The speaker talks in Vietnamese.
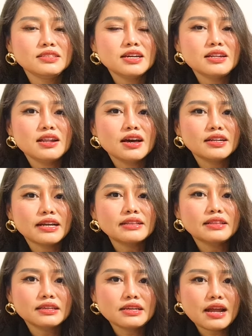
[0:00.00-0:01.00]
trên lệch cả
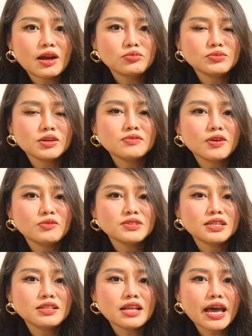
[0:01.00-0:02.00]
tỷ đồng trong vòng
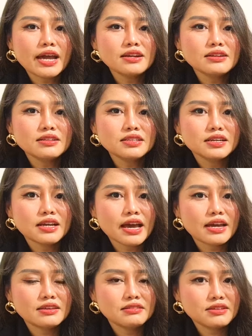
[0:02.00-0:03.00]
9 tháng nó thiệt
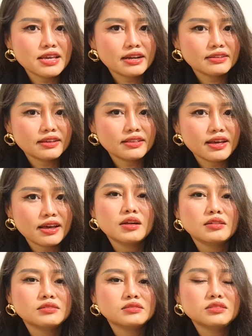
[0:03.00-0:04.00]
hại dữ dằn vậy
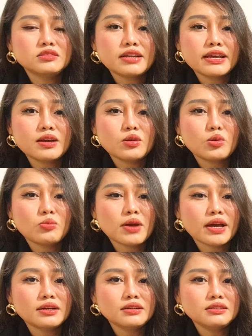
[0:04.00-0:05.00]
ta trước đây cộng đồng
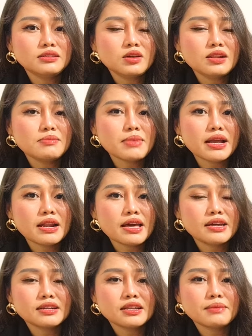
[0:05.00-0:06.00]
mạng cứ nói là bà
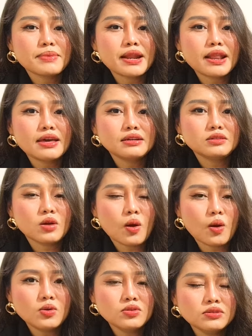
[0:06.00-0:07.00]
Lan này là bà Lan
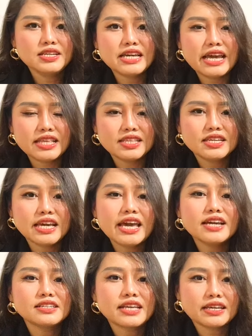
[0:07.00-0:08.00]
nổ đi nghe thì
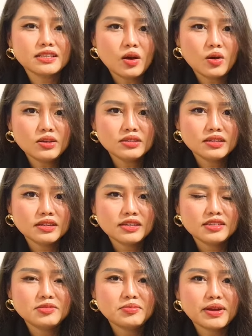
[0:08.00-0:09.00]
nghe vậy thôi
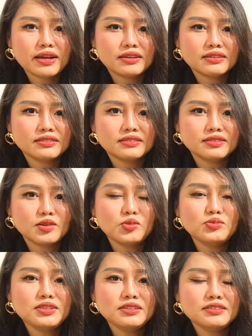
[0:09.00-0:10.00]
nhưng mà
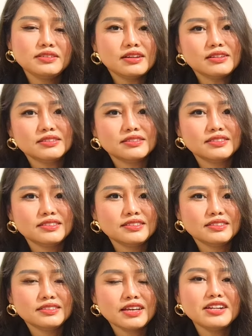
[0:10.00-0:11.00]
cũng chưa có
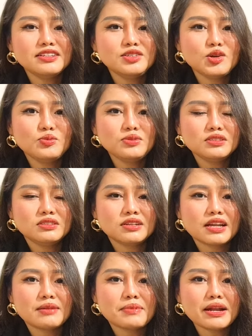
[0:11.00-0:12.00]
hình dung được
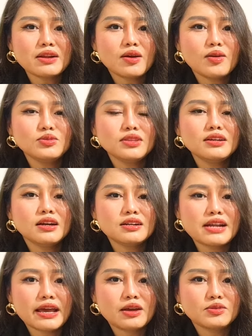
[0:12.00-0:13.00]
là bà nổ tới cỡ
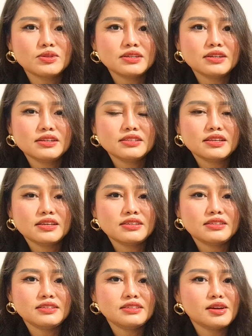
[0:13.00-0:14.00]
nào
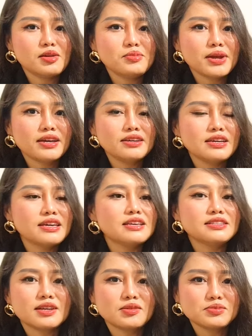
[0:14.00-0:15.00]
thì hôm nay
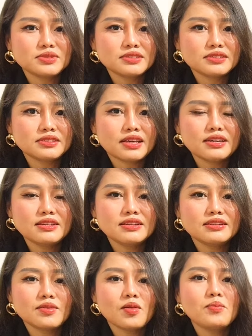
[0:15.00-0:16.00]
nghe xong thì thấy là
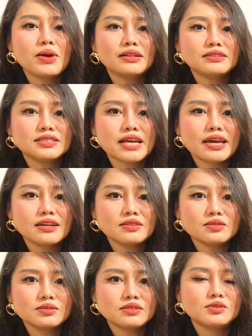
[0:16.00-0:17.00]
nổ banh xác
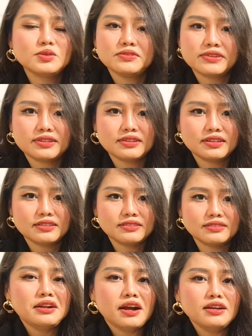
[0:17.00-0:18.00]
luôn thưa quý vị rồi
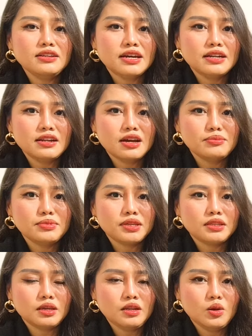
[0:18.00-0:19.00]
cỡ như anh đờm chị
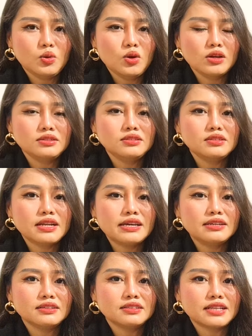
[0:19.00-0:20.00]
thủy lũ hồi trước
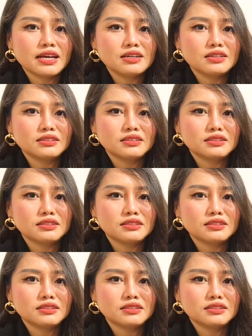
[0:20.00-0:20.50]
đây người ta